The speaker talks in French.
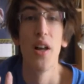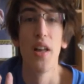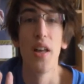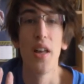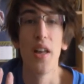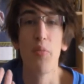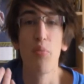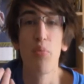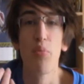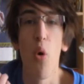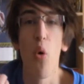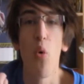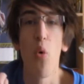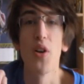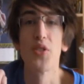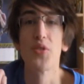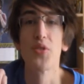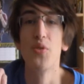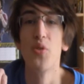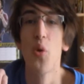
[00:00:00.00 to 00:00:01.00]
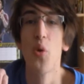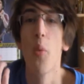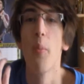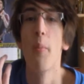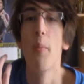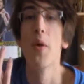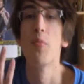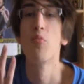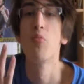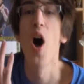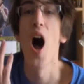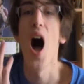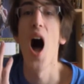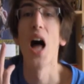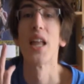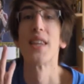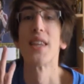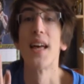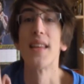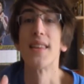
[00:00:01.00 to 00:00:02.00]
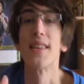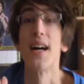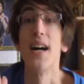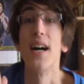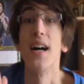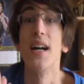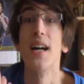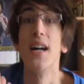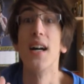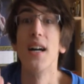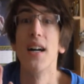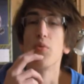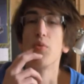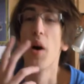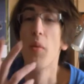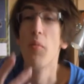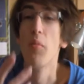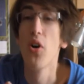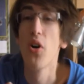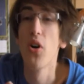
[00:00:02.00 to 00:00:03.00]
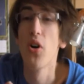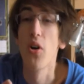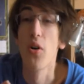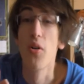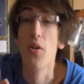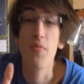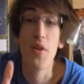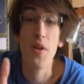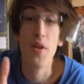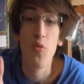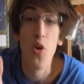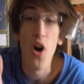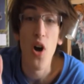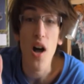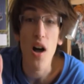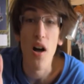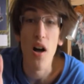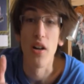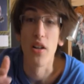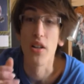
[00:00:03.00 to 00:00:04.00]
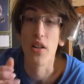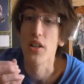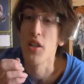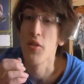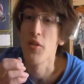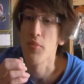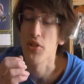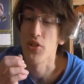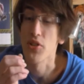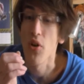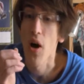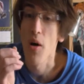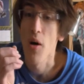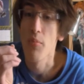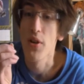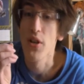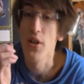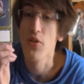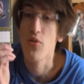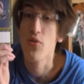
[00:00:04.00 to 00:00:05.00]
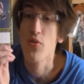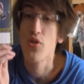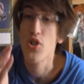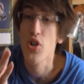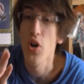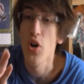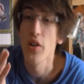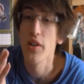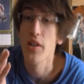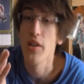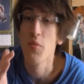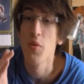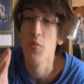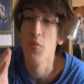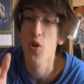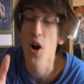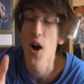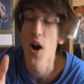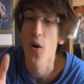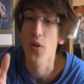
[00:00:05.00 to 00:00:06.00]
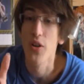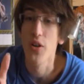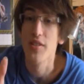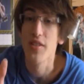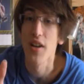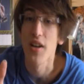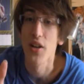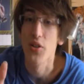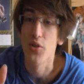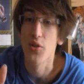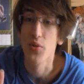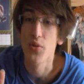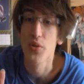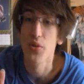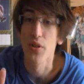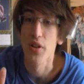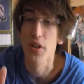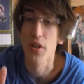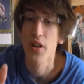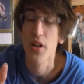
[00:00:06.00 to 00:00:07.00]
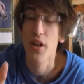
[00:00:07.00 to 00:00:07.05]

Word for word: et pourquoi ce nom Mémoire Data D'abord, euh, mémoire, qui n'est pas sans rappeler le genre des mémoires en littérature,